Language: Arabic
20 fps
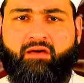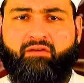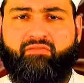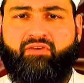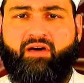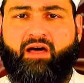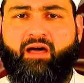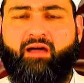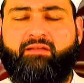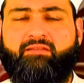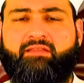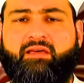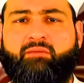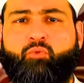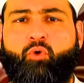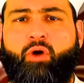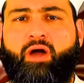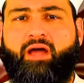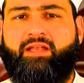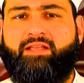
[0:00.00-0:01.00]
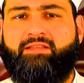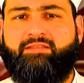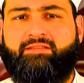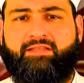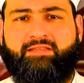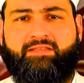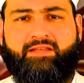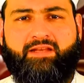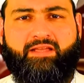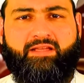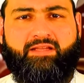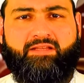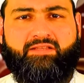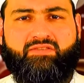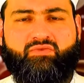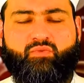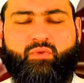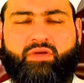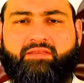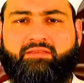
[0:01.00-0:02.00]
فأقدموا على
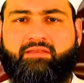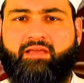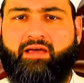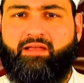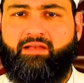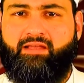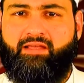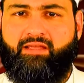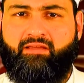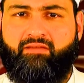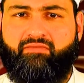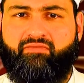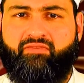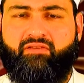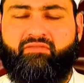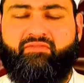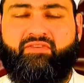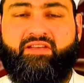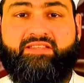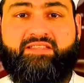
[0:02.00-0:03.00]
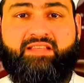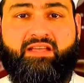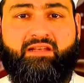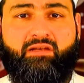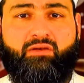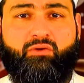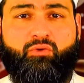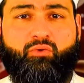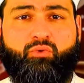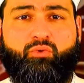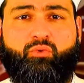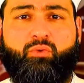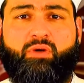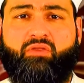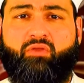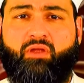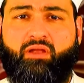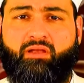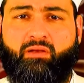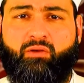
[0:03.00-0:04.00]
التدريس والتأليف فزلوا
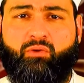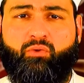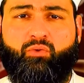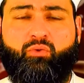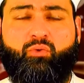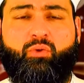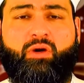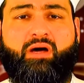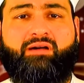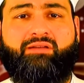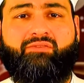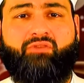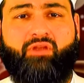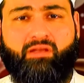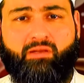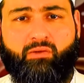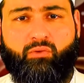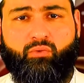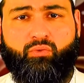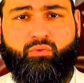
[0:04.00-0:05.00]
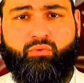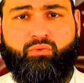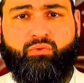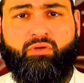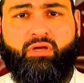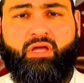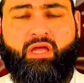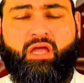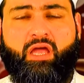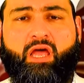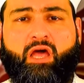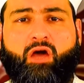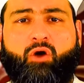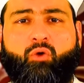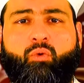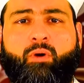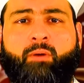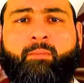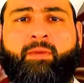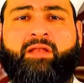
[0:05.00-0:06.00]
وضلوا وأضلوا
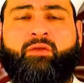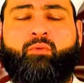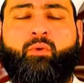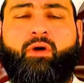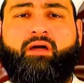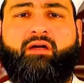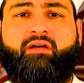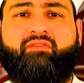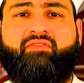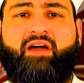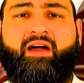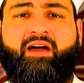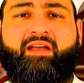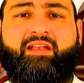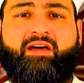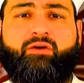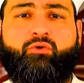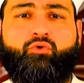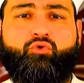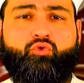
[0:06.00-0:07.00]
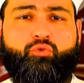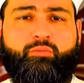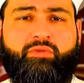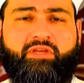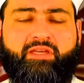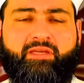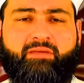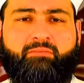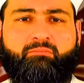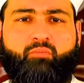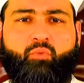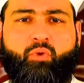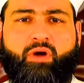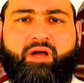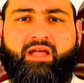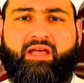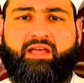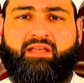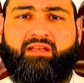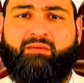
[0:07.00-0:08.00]
ومن وقف على كتبهم
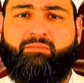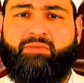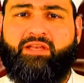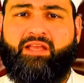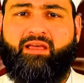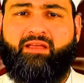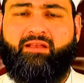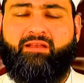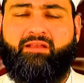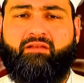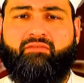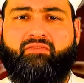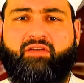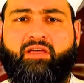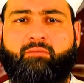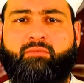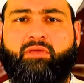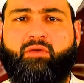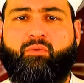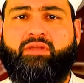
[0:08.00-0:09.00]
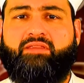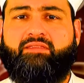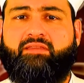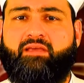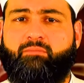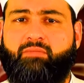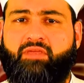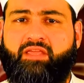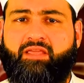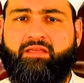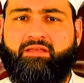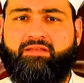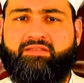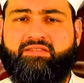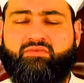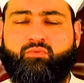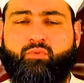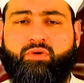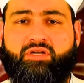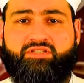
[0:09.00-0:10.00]
وكان من أهل الفهم
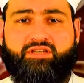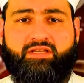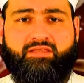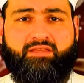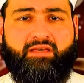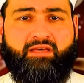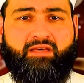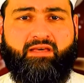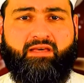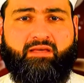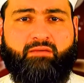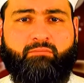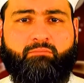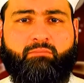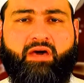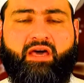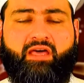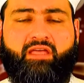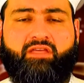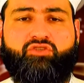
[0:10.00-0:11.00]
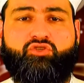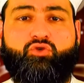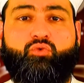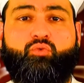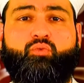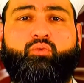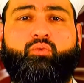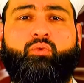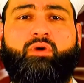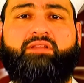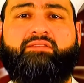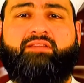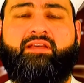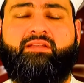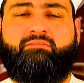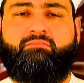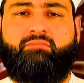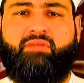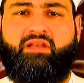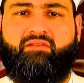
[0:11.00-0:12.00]
والتمييز وجدها محشوة
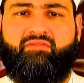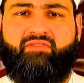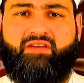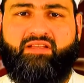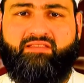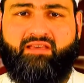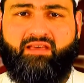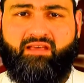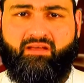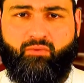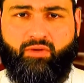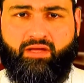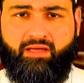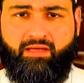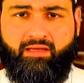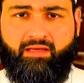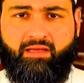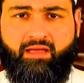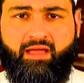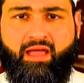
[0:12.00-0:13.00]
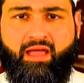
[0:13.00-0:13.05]
بالفتاوى